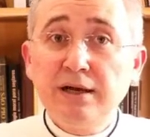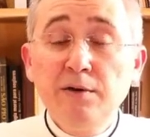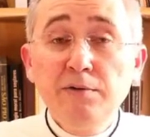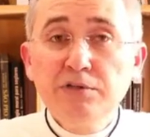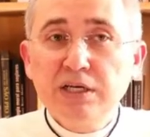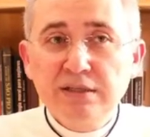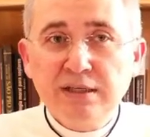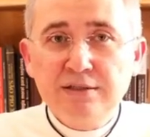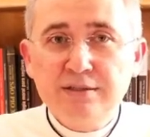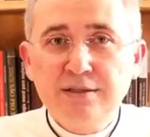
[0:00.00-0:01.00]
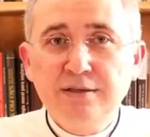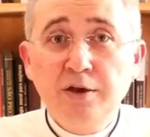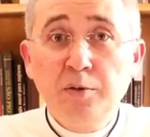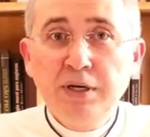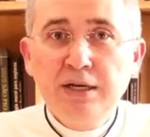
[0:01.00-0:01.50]
Aonde é que está dizendo que
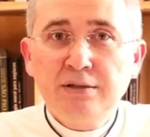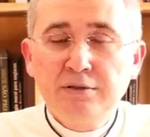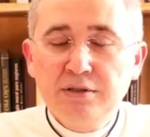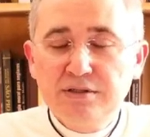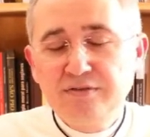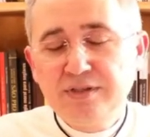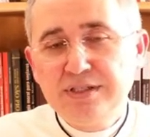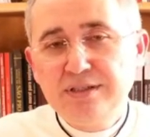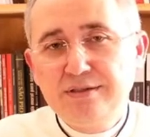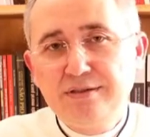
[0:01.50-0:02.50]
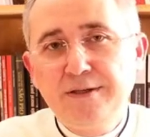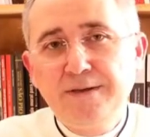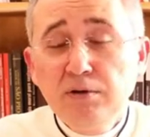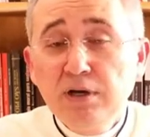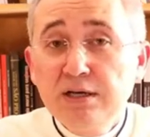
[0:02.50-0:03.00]
é obrigatório você fazer isso?
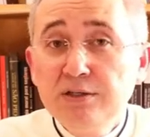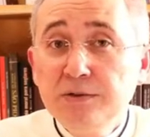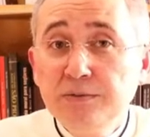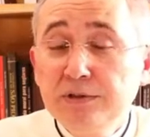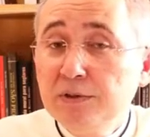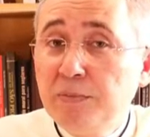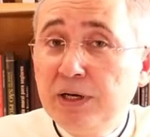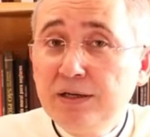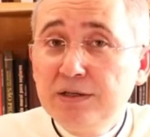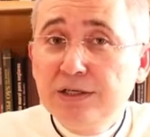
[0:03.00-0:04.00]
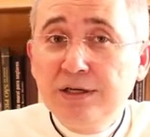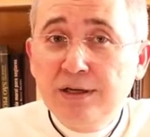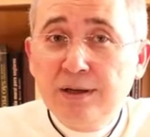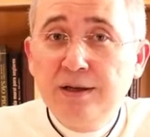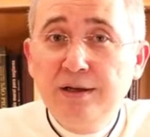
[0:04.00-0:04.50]
Lugar nenhum, então para de
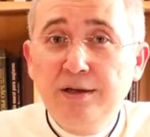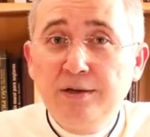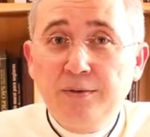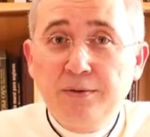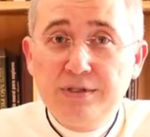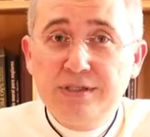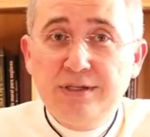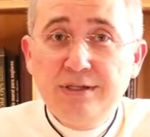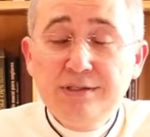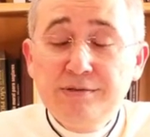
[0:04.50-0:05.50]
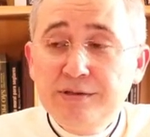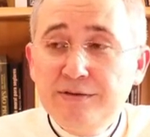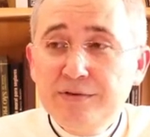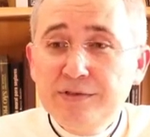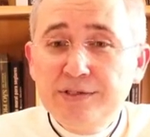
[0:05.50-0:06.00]
criar coisa, né? Isso é uma
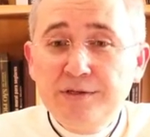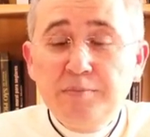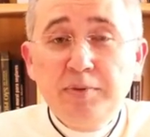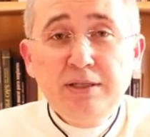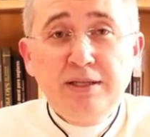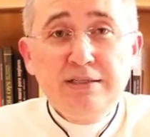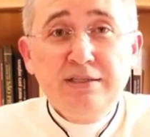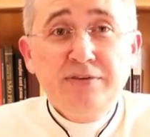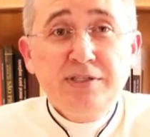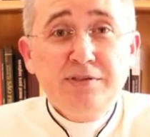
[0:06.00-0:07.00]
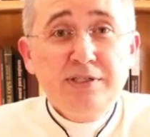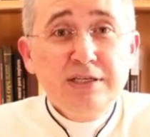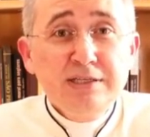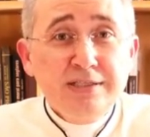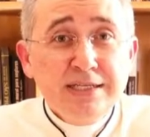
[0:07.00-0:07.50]
devoção, é uma piedade, você faz se você
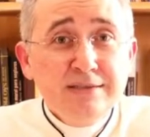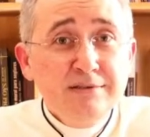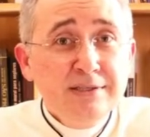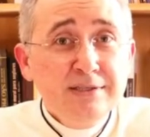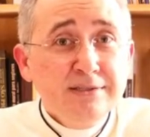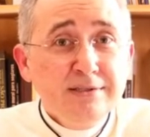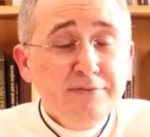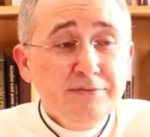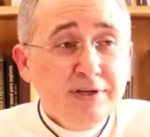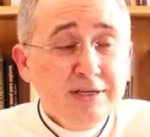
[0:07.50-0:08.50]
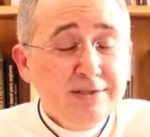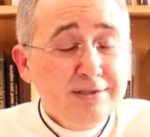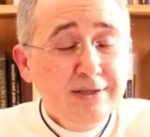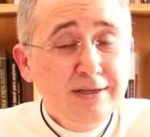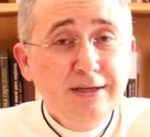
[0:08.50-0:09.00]
quiser, se não quiser, você não
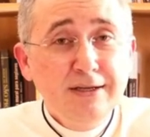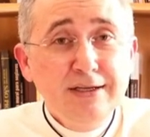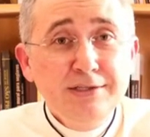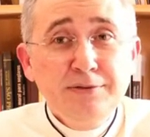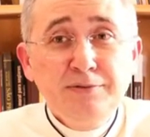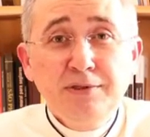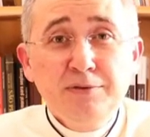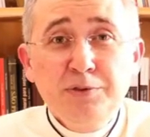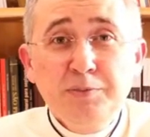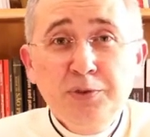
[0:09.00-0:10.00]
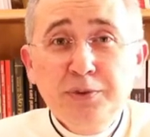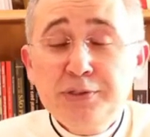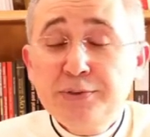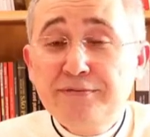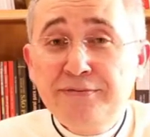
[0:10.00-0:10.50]
faz. Isso não diminui a
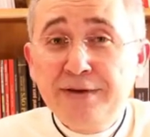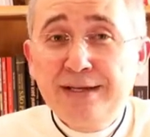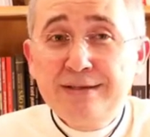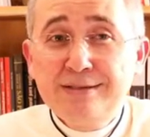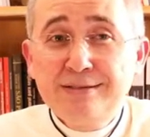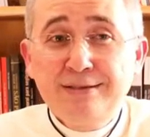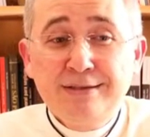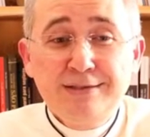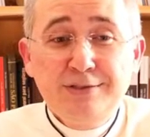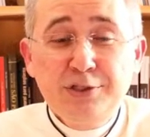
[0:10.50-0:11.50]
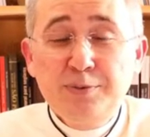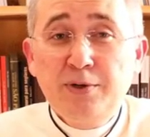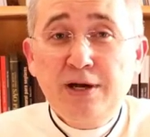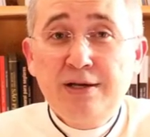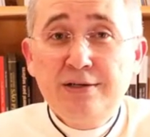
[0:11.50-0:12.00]
sua fé na, na
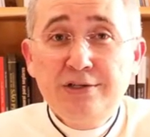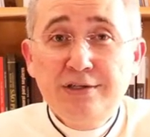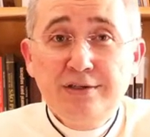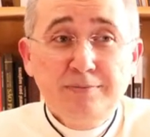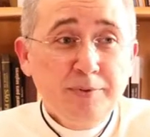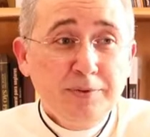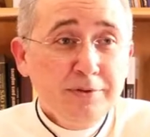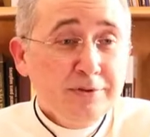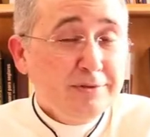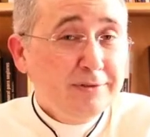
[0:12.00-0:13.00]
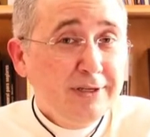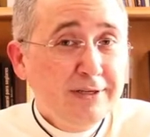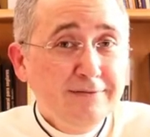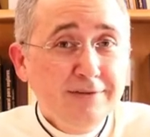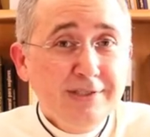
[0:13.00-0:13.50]
Santíssima Eucaristia. Pronto,
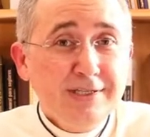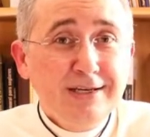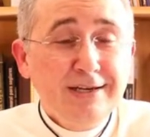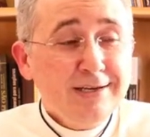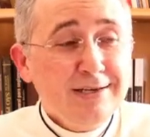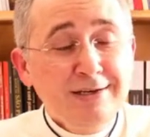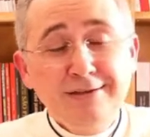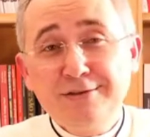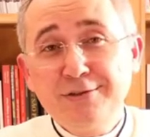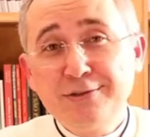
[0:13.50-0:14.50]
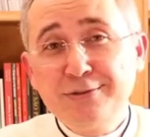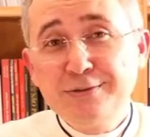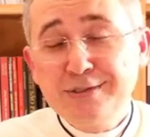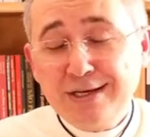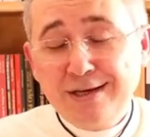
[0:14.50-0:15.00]
você crê que ali está
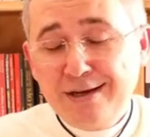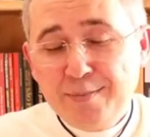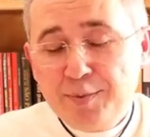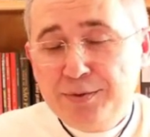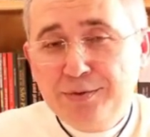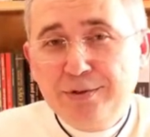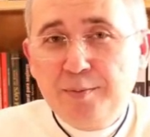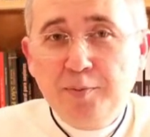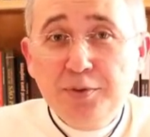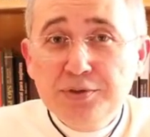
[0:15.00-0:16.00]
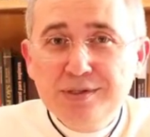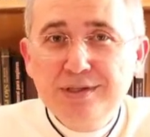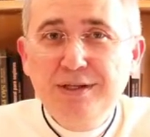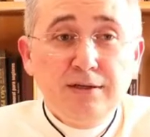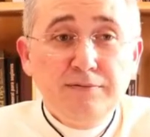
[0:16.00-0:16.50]
Jesus, você crê, pronto, acabou.
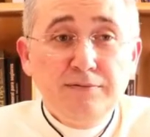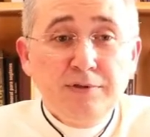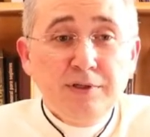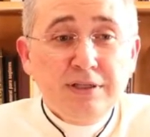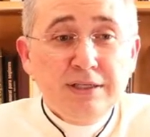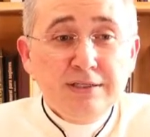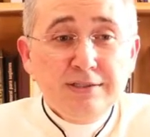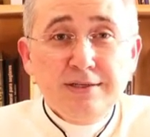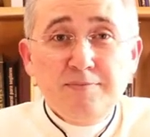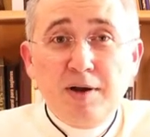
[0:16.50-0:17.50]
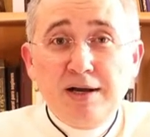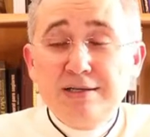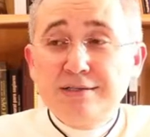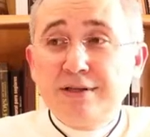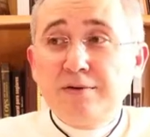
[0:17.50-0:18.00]
É, eu vou até dizer
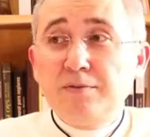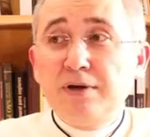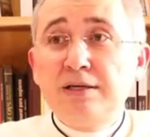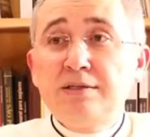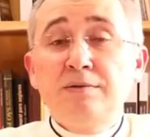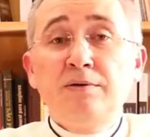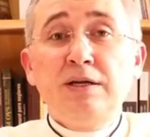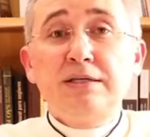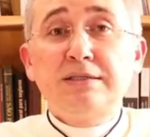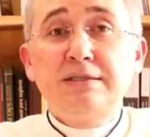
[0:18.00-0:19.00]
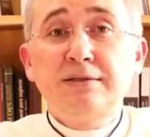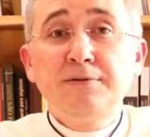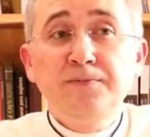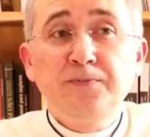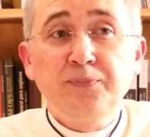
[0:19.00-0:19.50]
mais né, com relação à
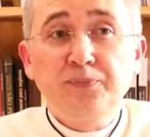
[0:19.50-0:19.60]
oração.